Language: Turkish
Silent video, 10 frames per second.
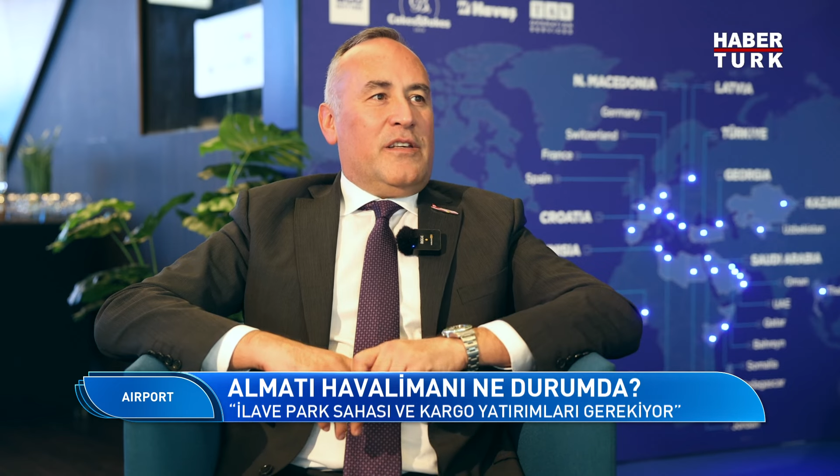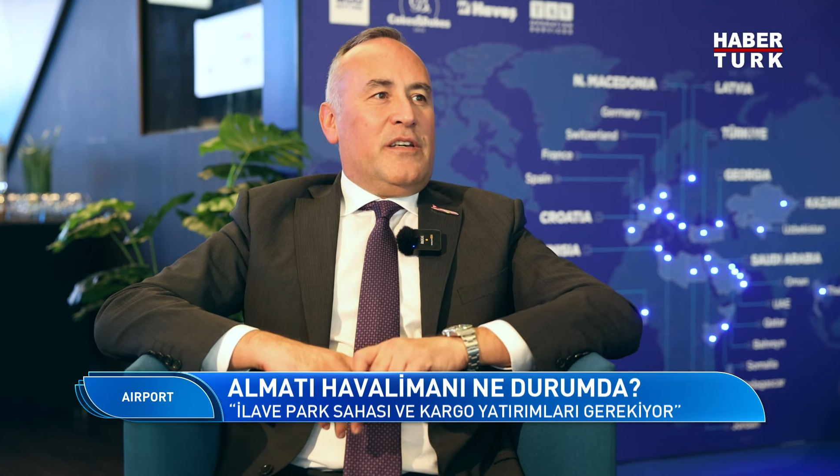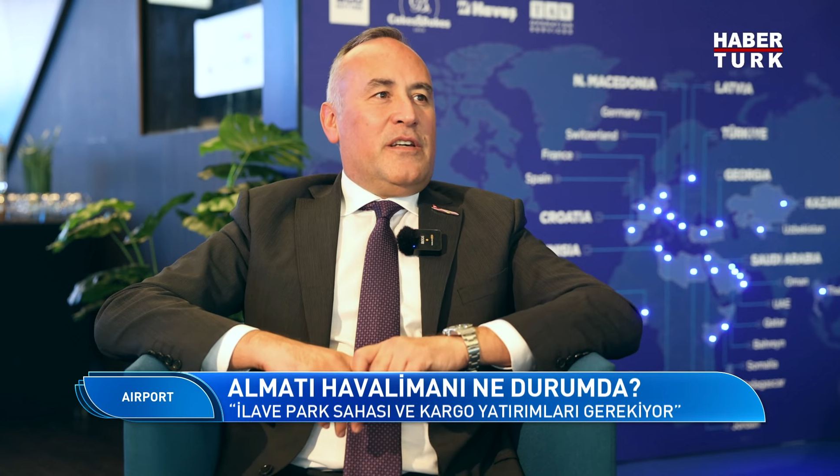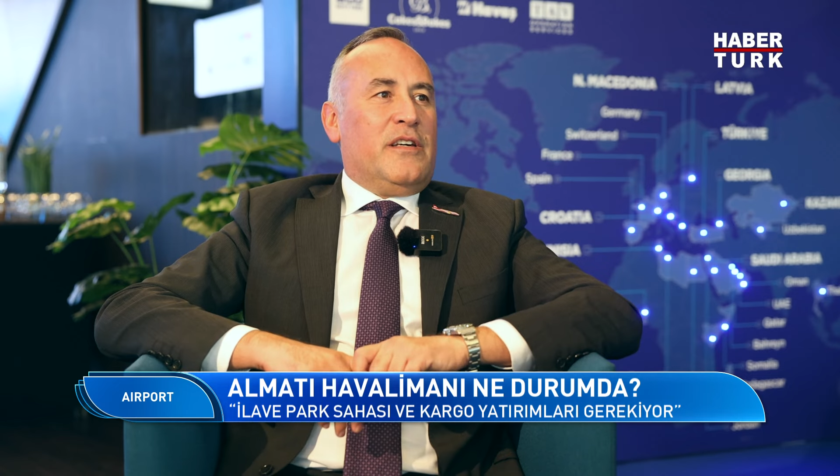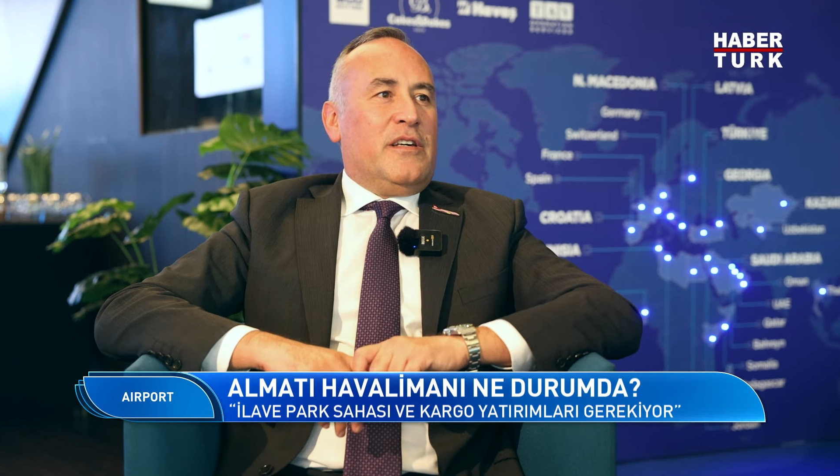
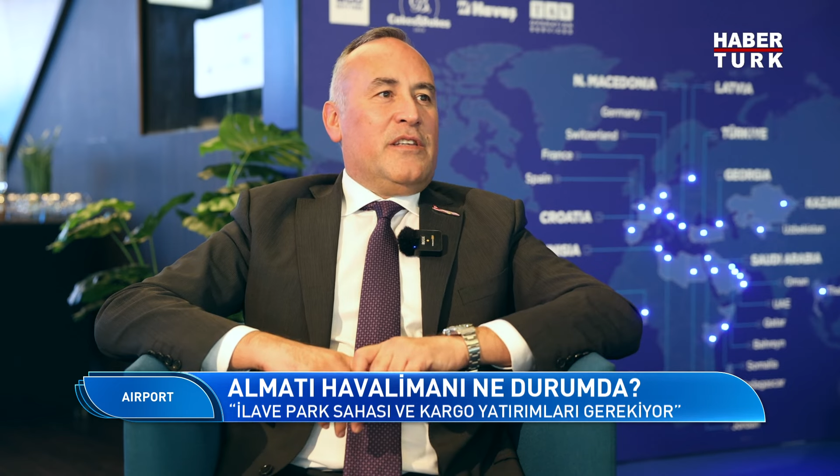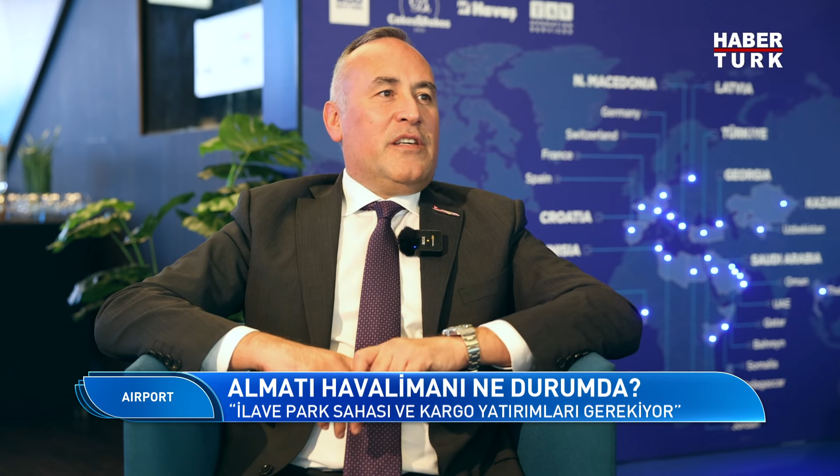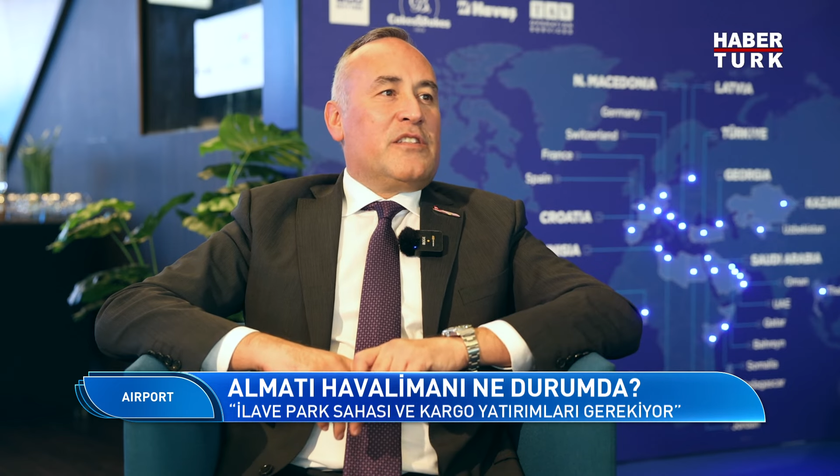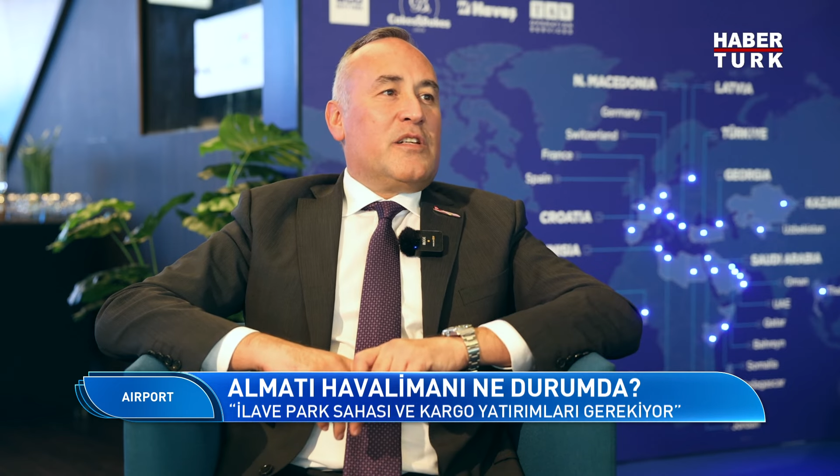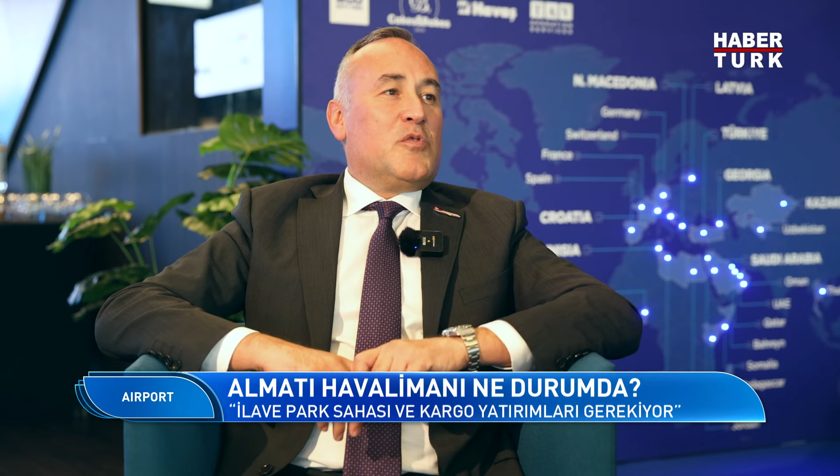e,
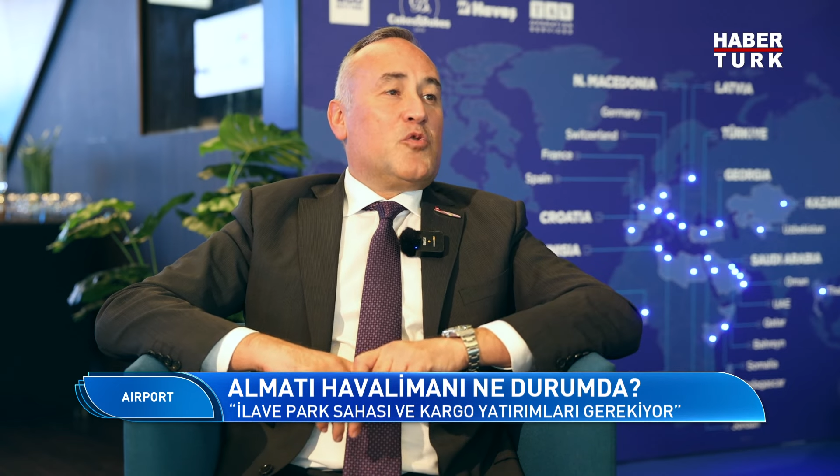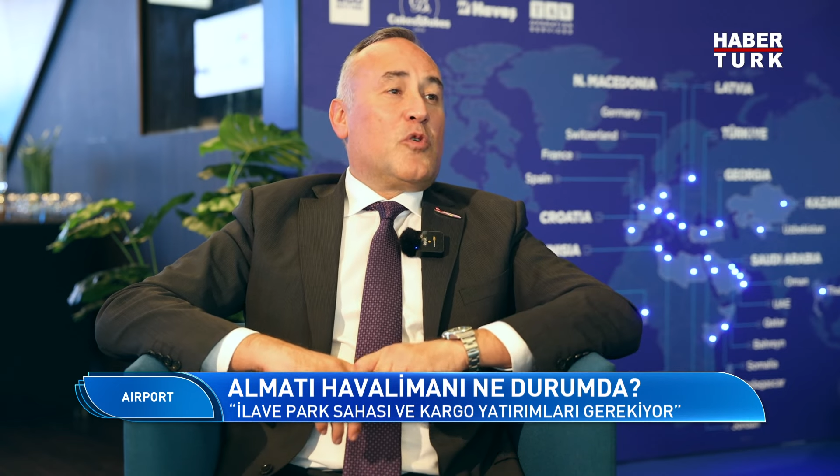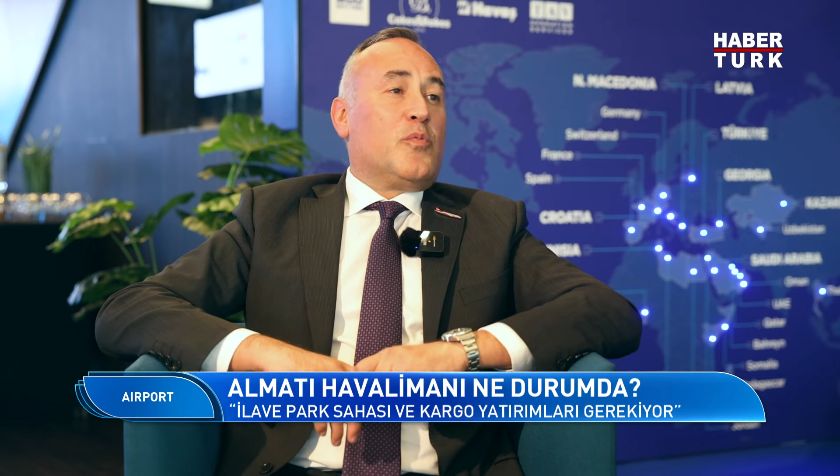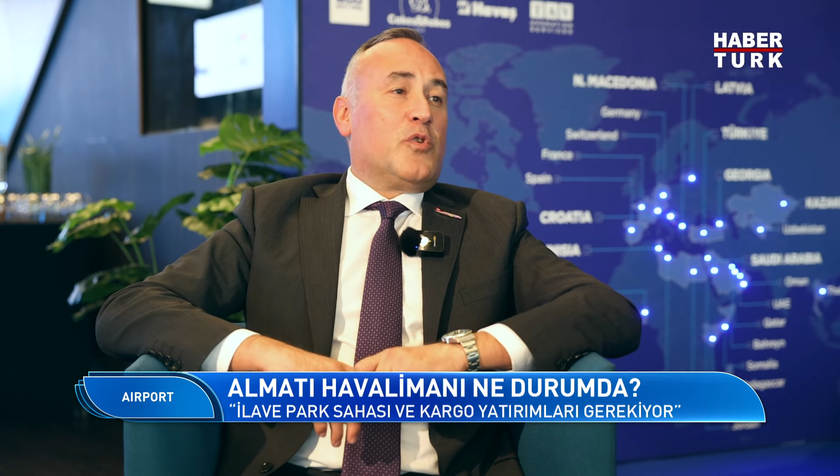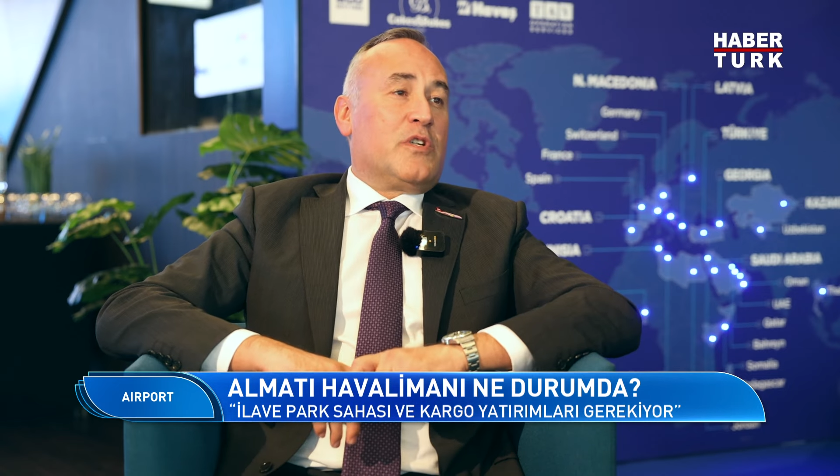yatırımın
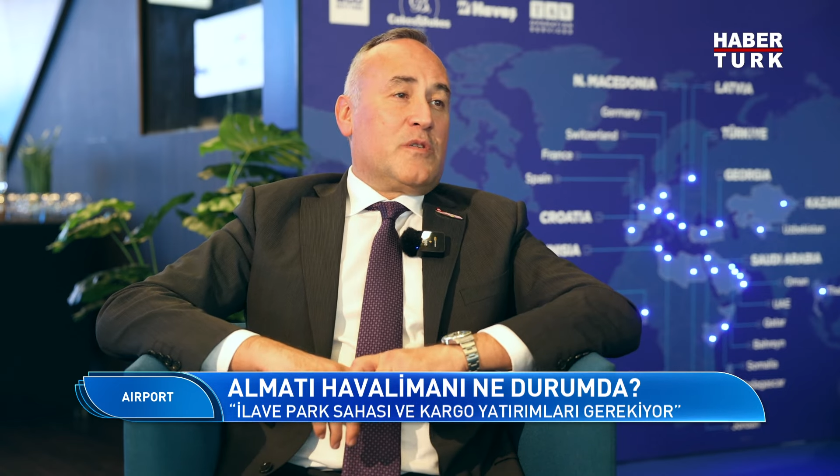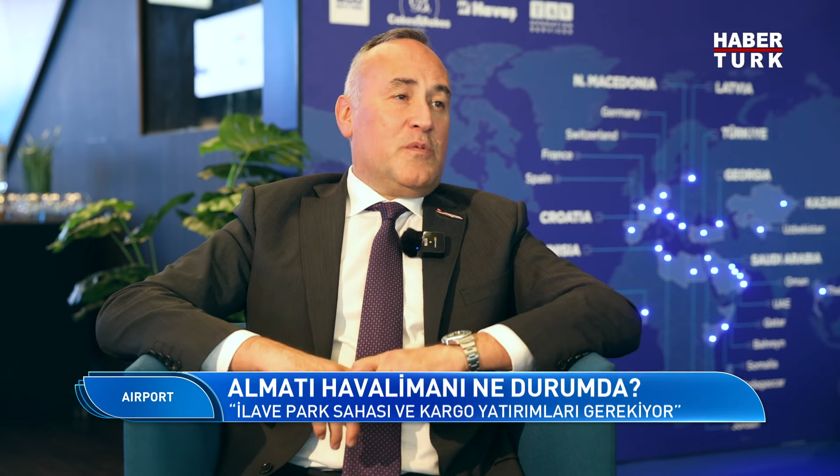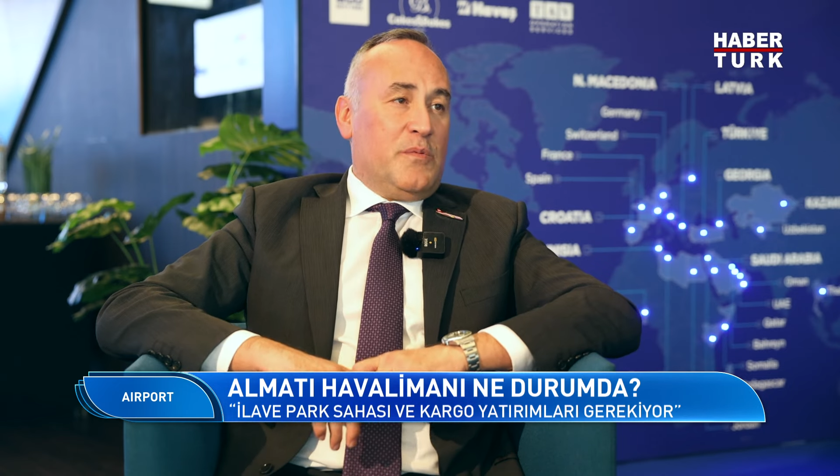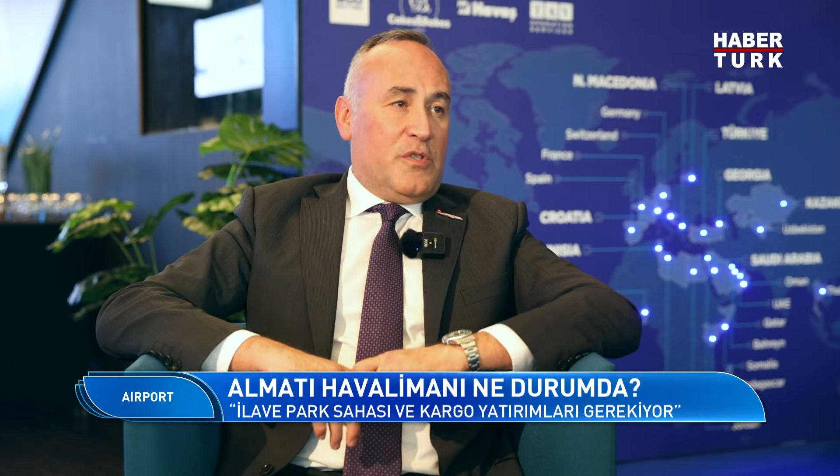çok büyük kısmını